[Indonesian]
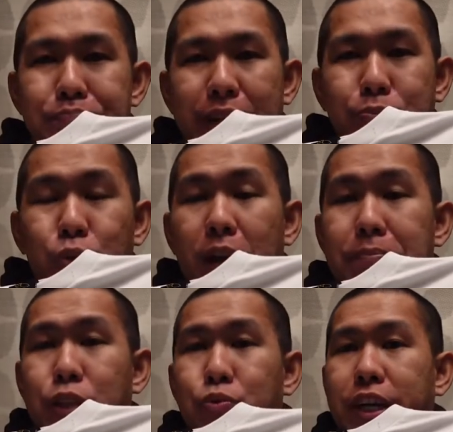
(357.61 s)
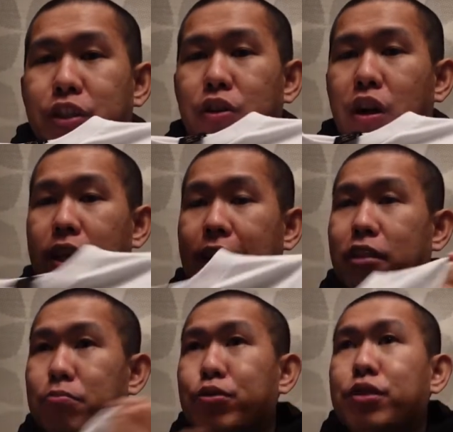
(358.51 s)
48 US dollar
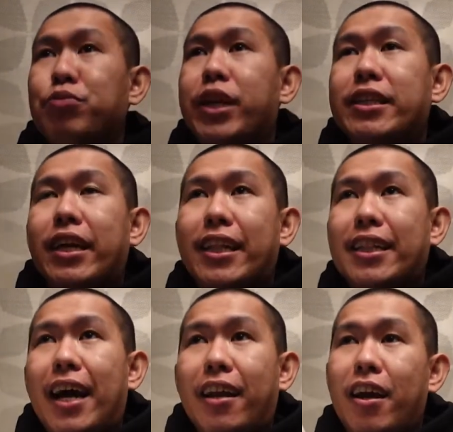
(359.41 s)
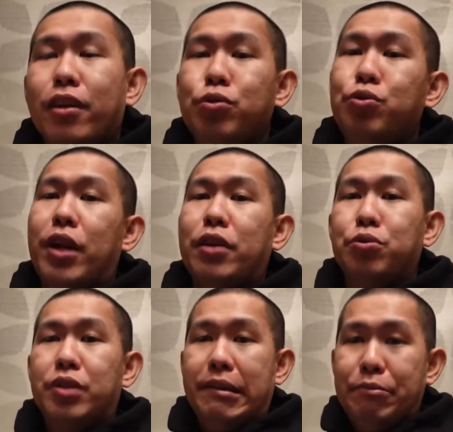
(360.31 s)
ataupun mungkin sekitar 7
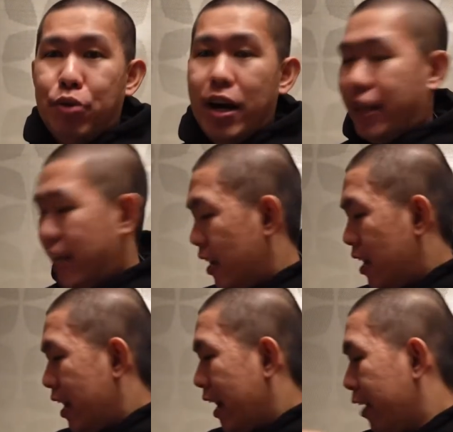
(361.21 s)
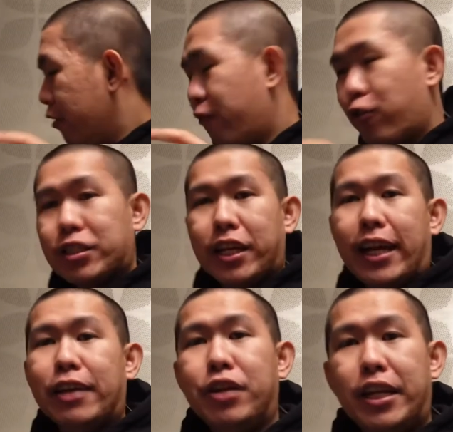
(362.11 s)
700 ribuan ya. And of course tadi
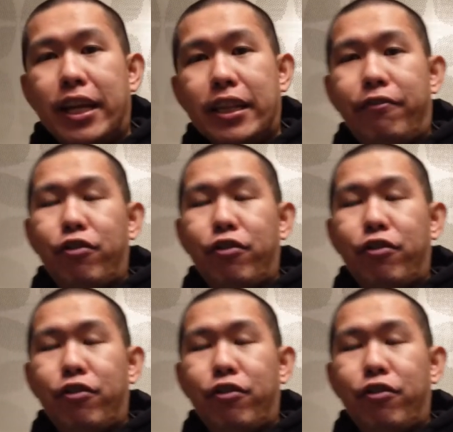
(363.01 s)
kalian udah lihat di